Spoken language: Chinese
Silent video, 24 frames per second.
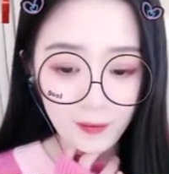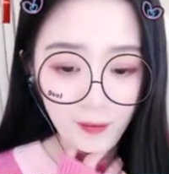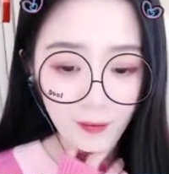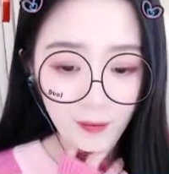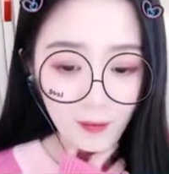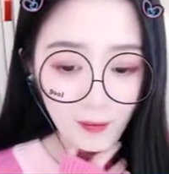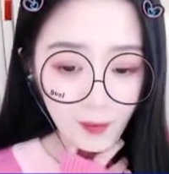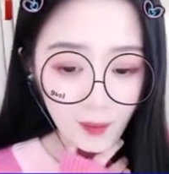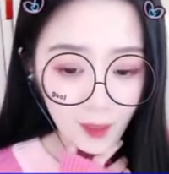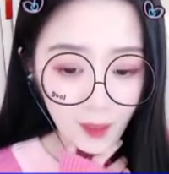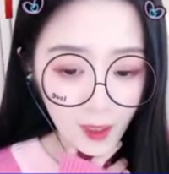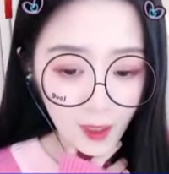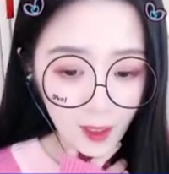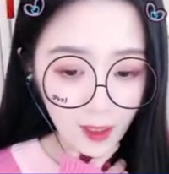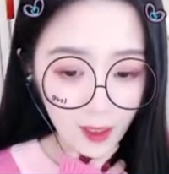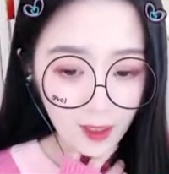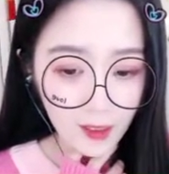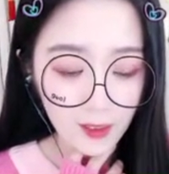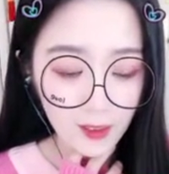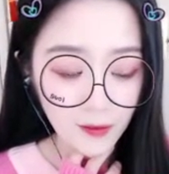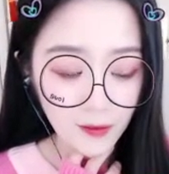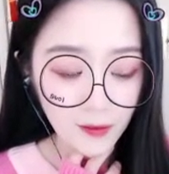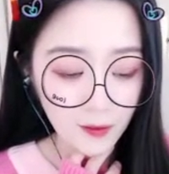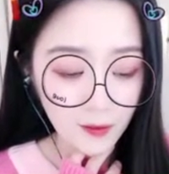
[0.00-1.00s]
可是
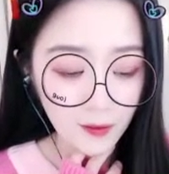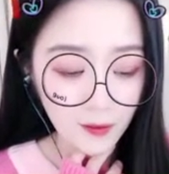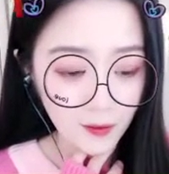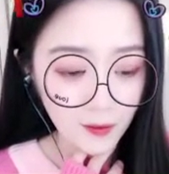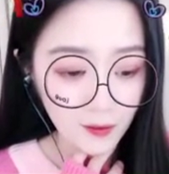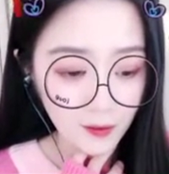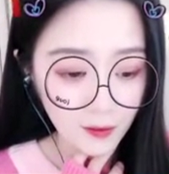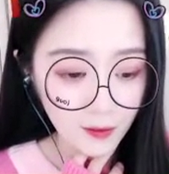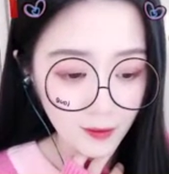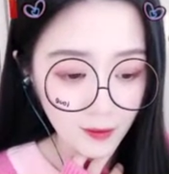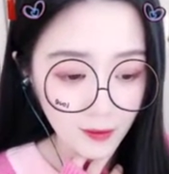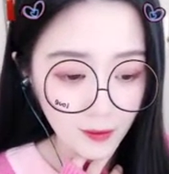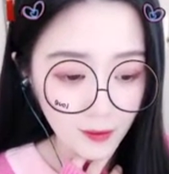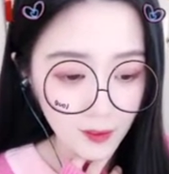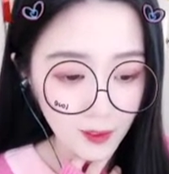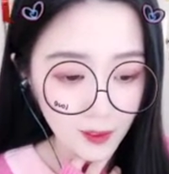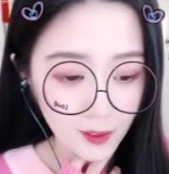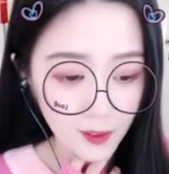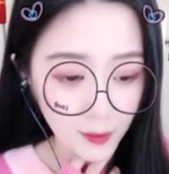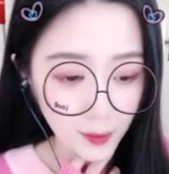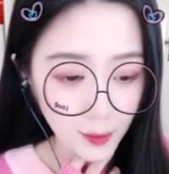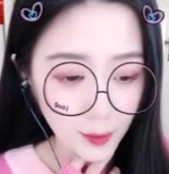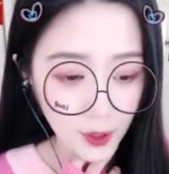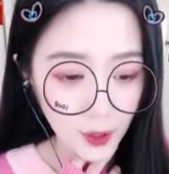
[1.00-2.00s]
他只能
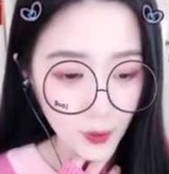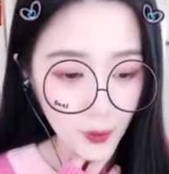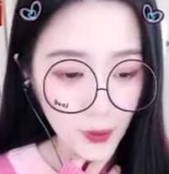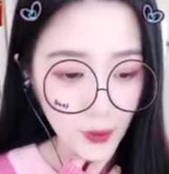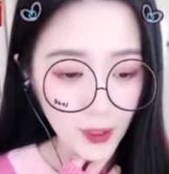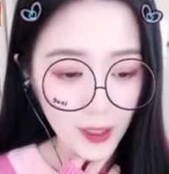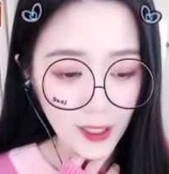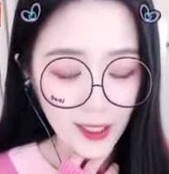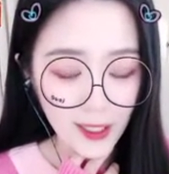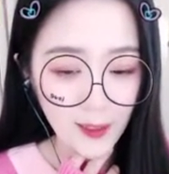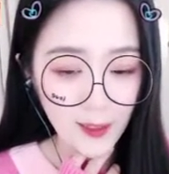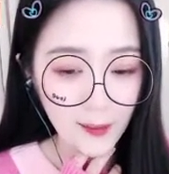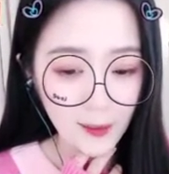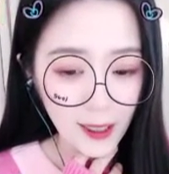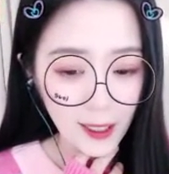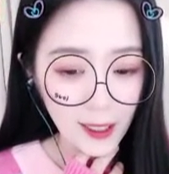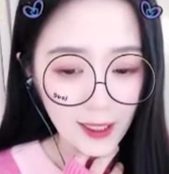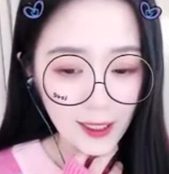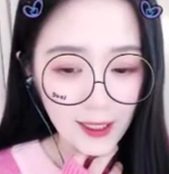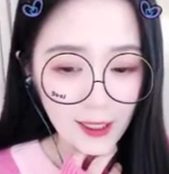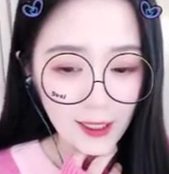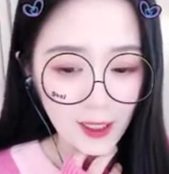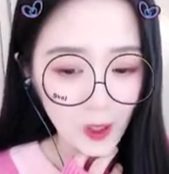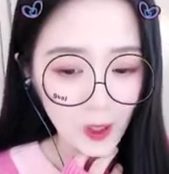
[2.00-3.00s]
相信，只
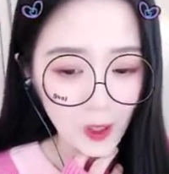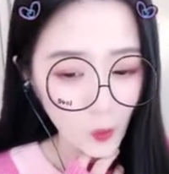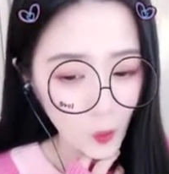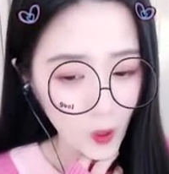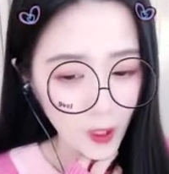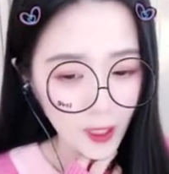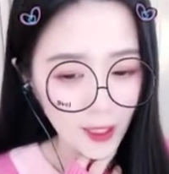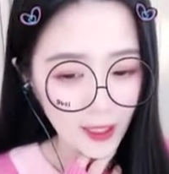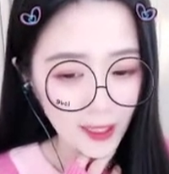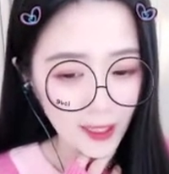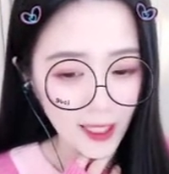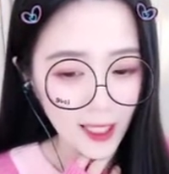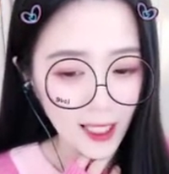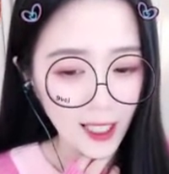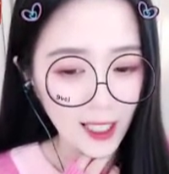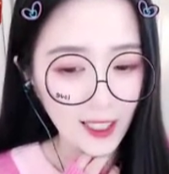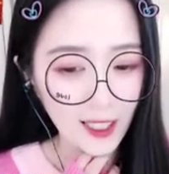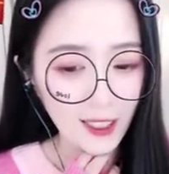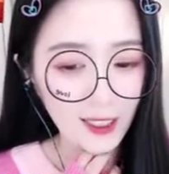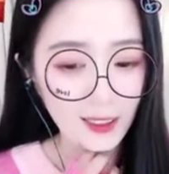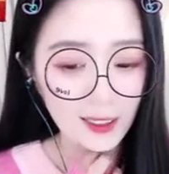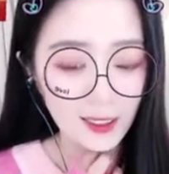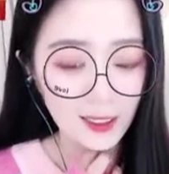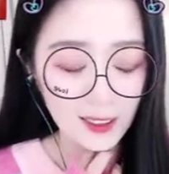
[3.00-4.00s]
能在阴冷的无
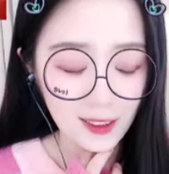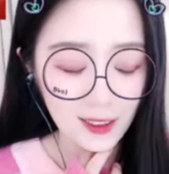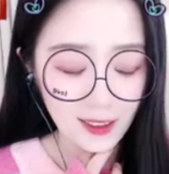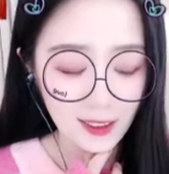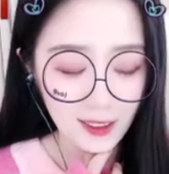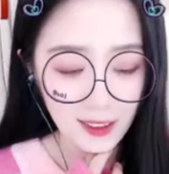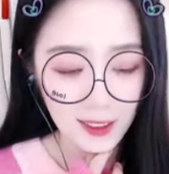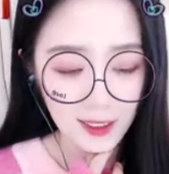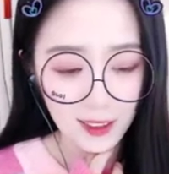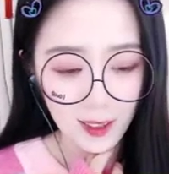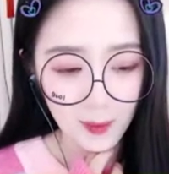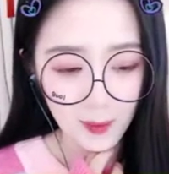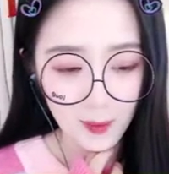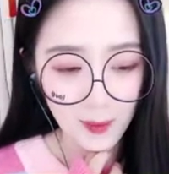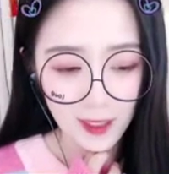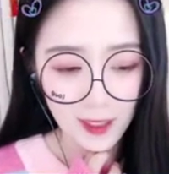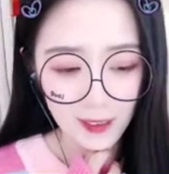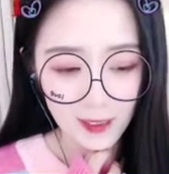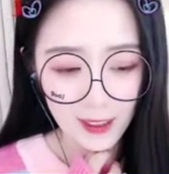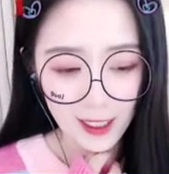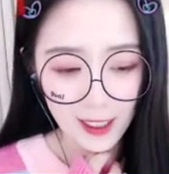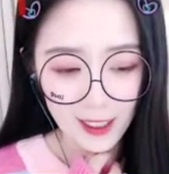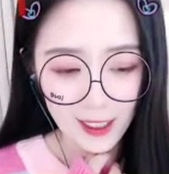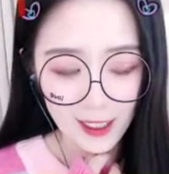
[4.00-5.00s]
尘宫里
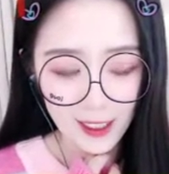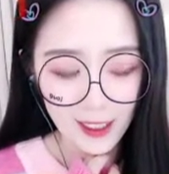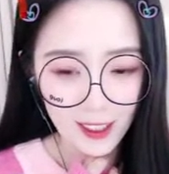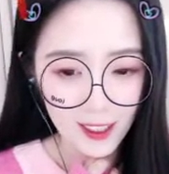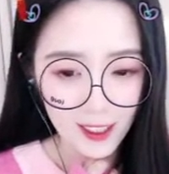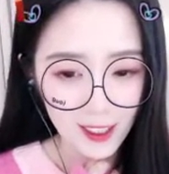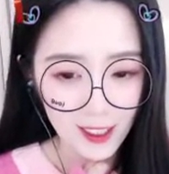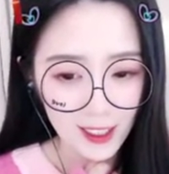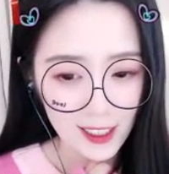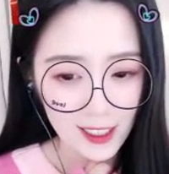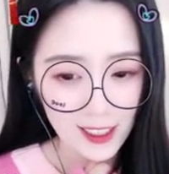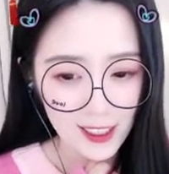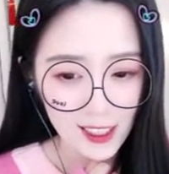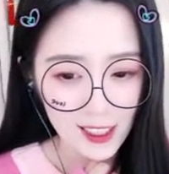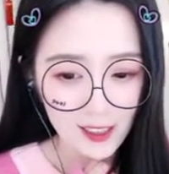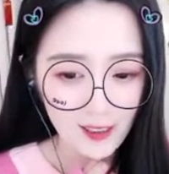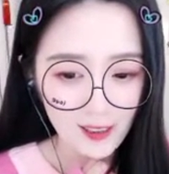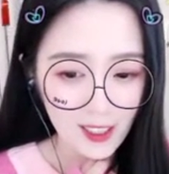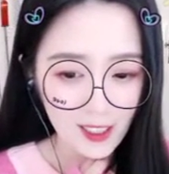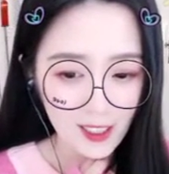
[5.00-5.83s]
默默等待。